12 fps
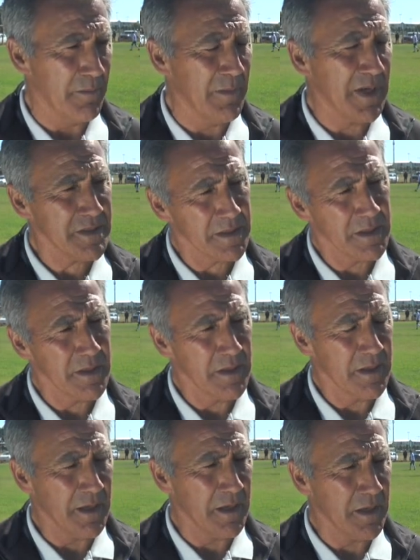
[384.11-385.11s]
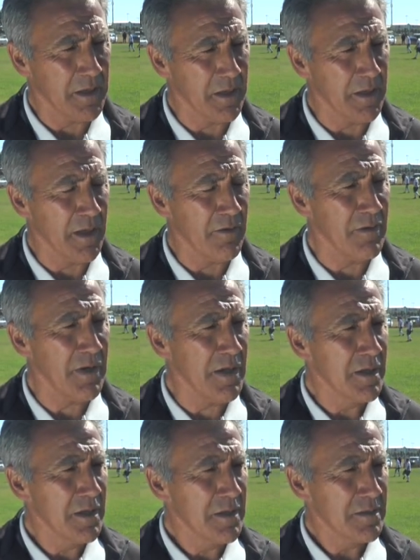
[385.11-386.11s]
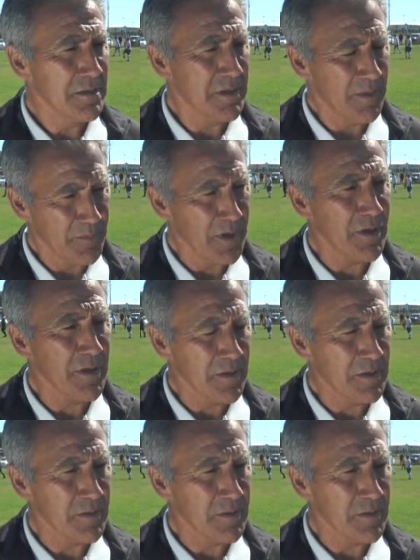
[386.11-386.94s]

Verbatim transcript: más quien habla también